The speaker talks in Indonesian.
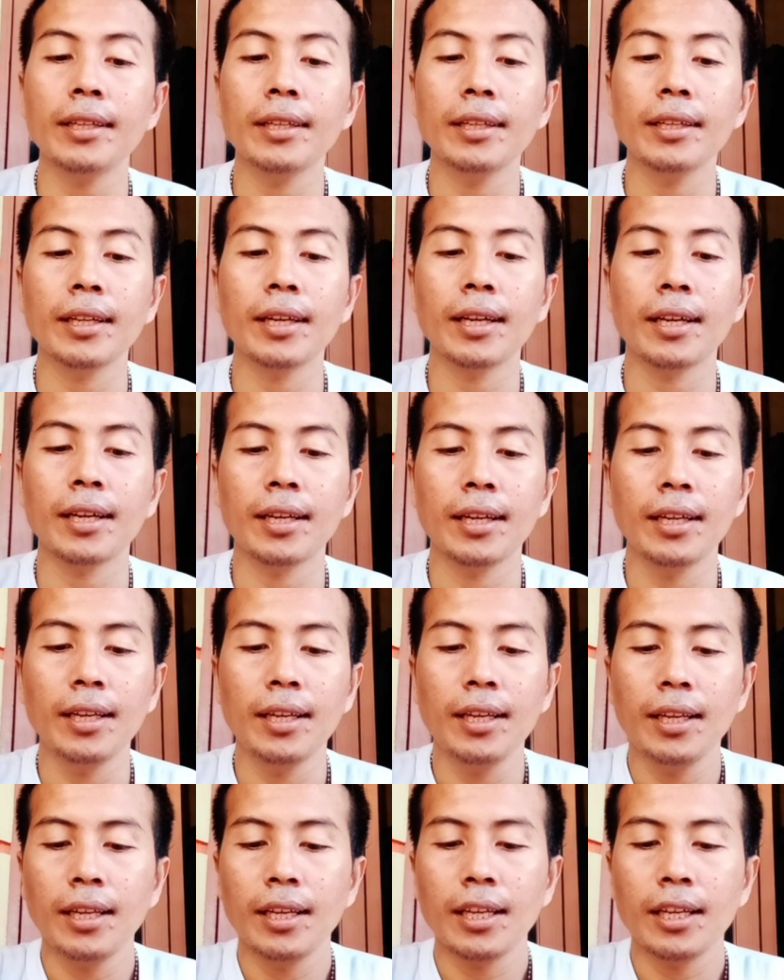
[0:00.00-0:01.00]
Nah,
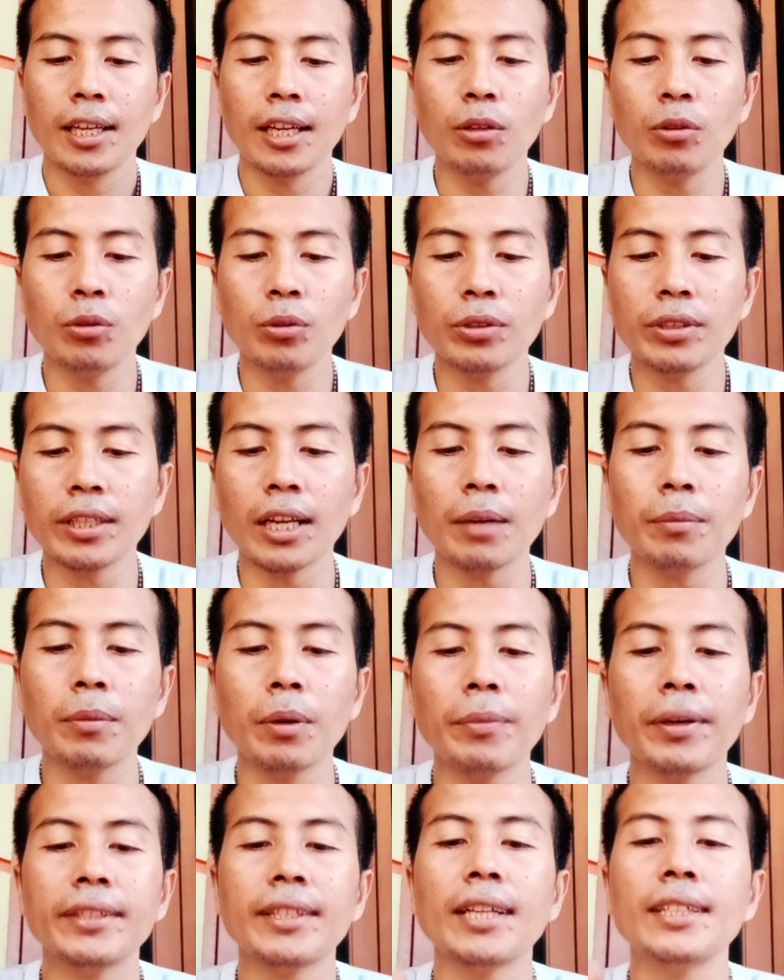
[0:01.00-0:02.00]
lalu cara
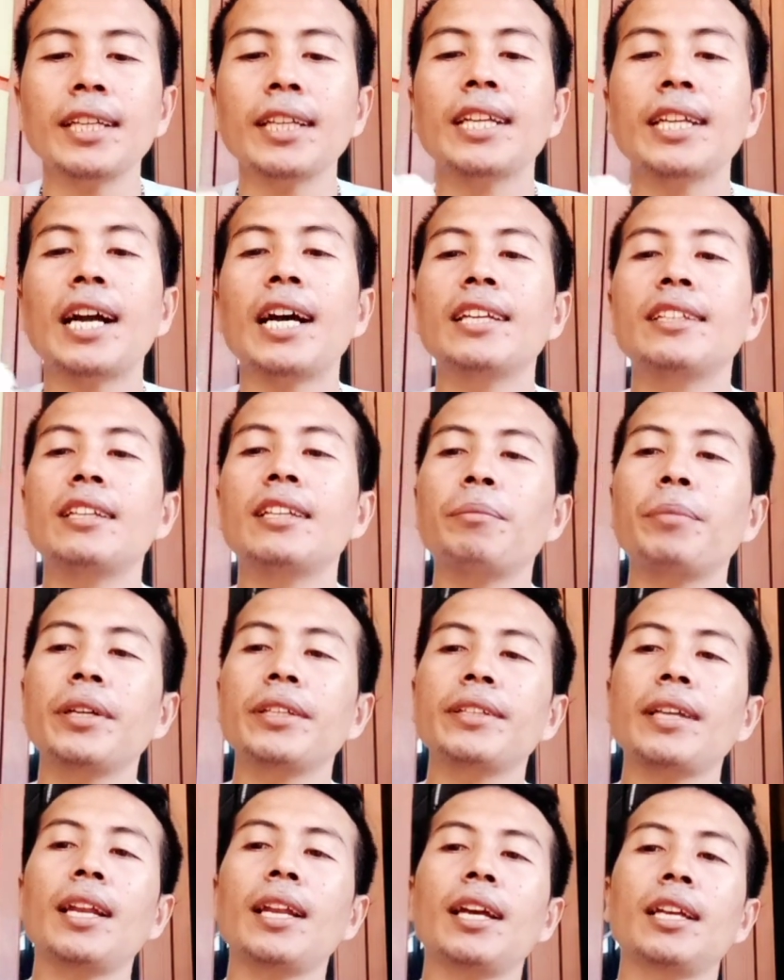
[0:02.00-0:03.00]
memasangnya jangan sampai
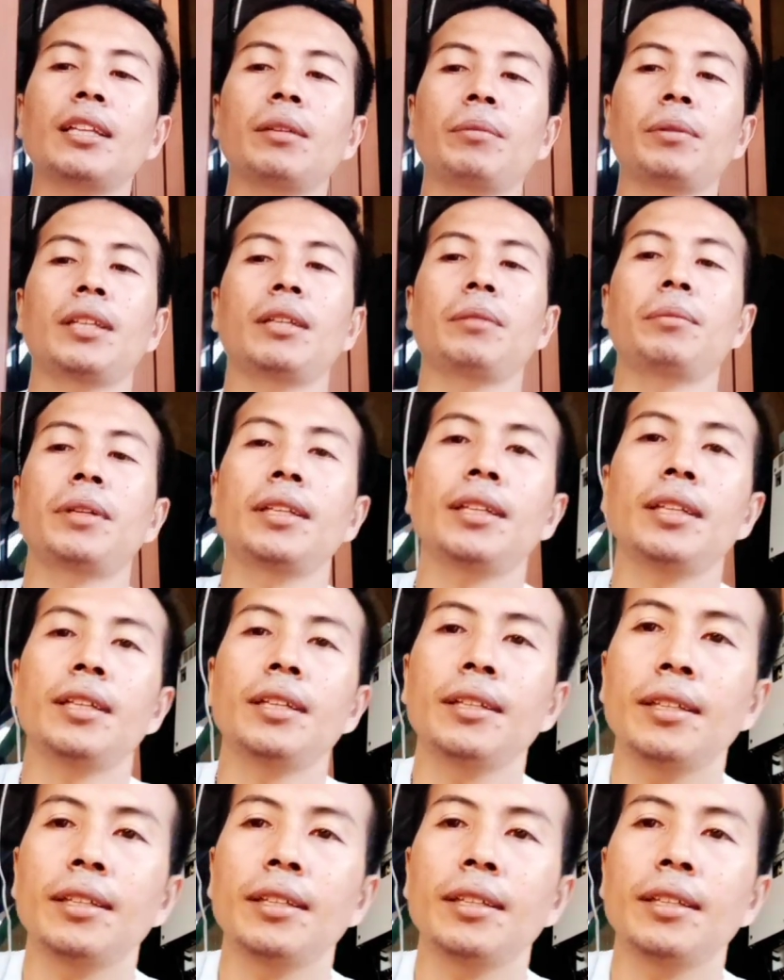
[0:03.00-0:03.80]
salah, teman-teman. Ya.